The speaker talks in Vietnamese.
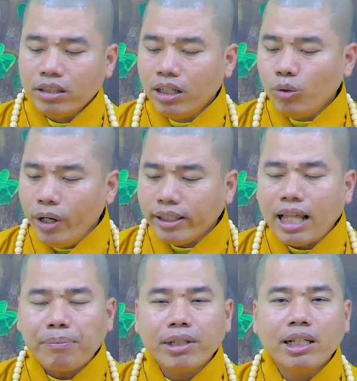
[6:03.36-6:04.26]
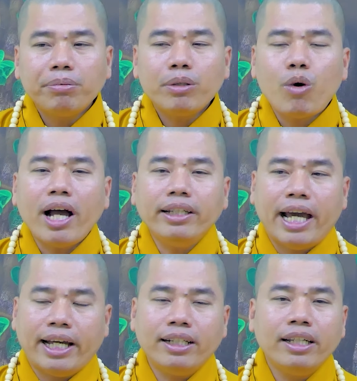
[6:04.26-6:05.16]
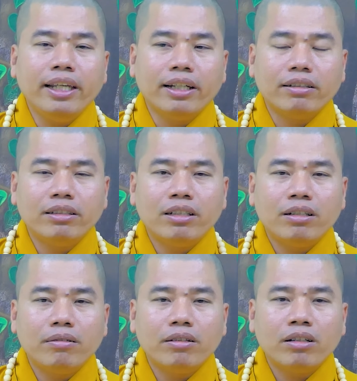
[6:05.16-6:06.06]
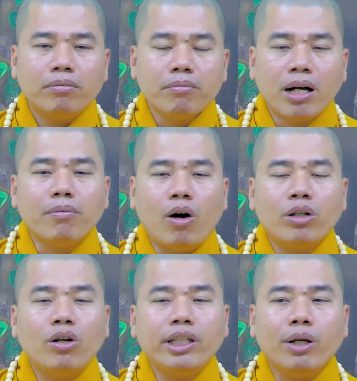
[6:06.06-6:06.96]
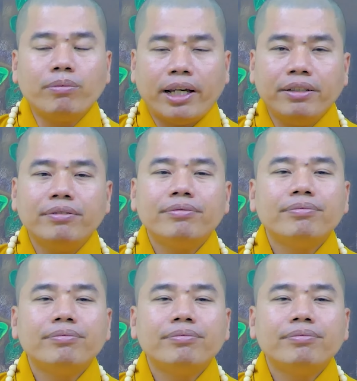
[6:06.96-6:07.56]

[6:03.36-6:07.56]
những đức quyết tâm những đức phải quá giải cái việc bực bội khó chịu này